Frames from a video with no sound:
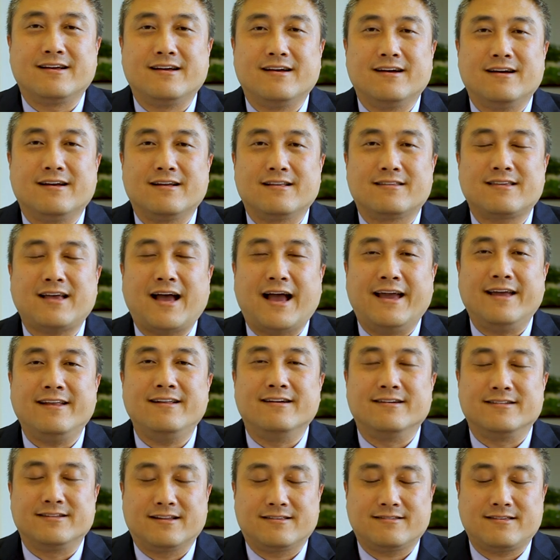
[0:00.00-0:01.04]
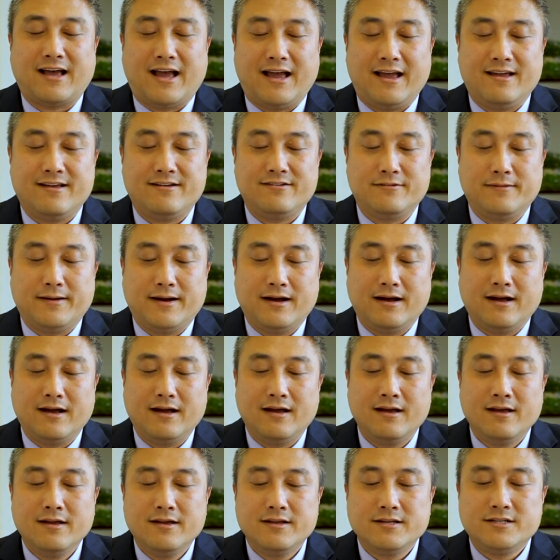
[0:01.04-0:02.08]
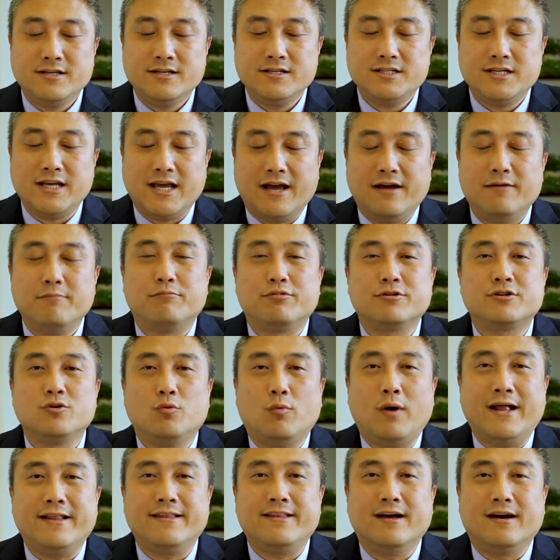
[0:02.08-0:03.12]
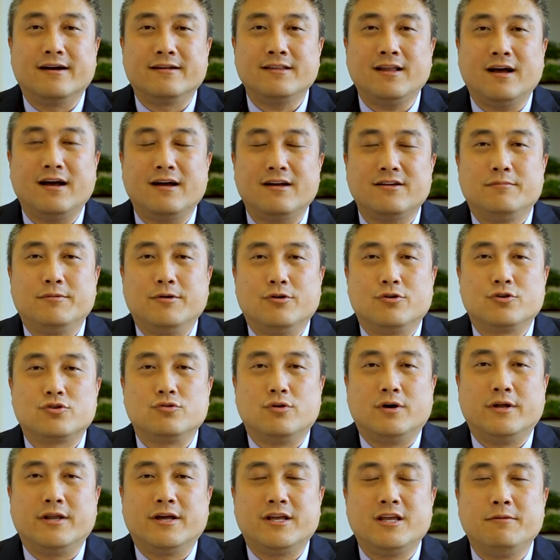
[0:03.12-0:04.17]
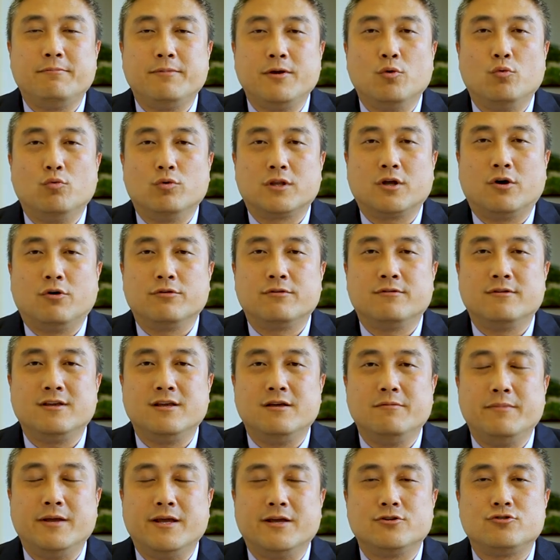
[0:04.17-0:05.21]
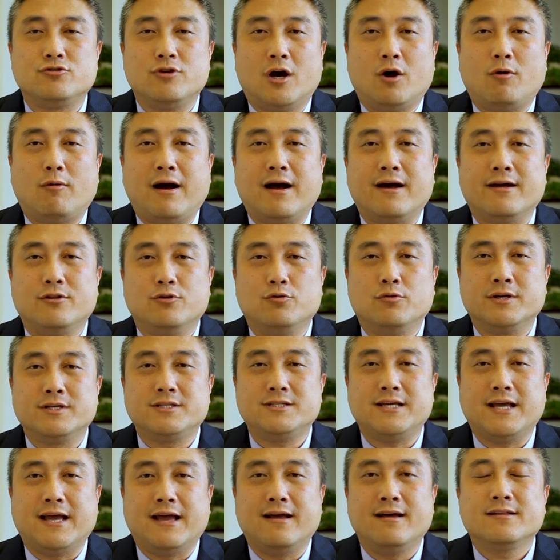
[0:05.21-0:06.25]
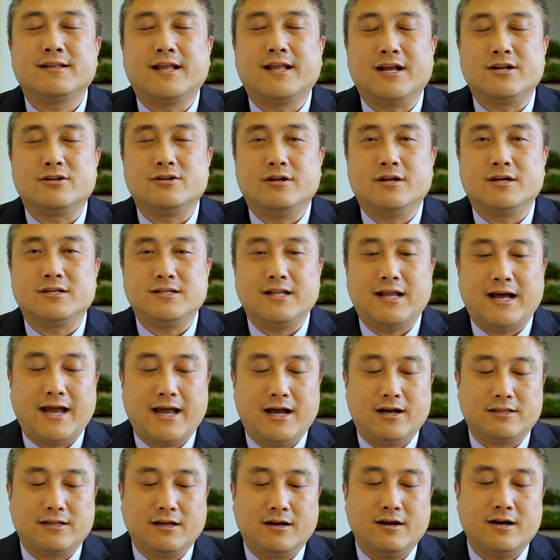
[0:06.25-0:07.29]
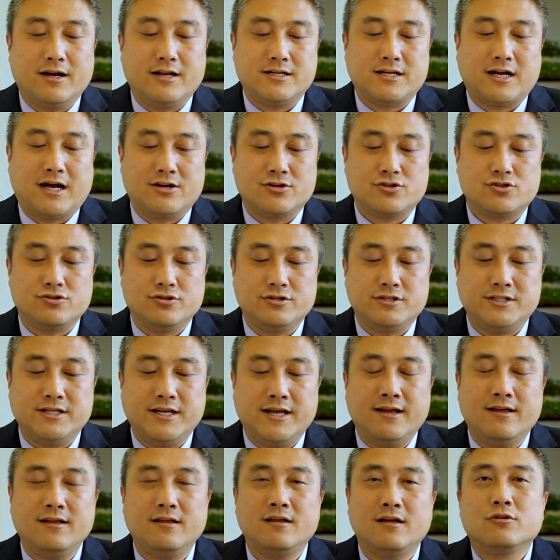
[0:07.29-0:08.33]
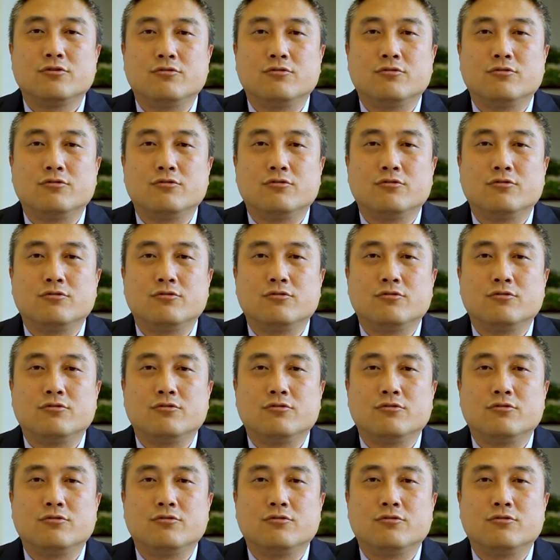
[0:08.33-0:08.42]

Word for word: 这个才能的才，是吧？金钱不是万能的。比如说呢，一比五投资移民需要花很多钱，但是呢，现在还要等很长时间。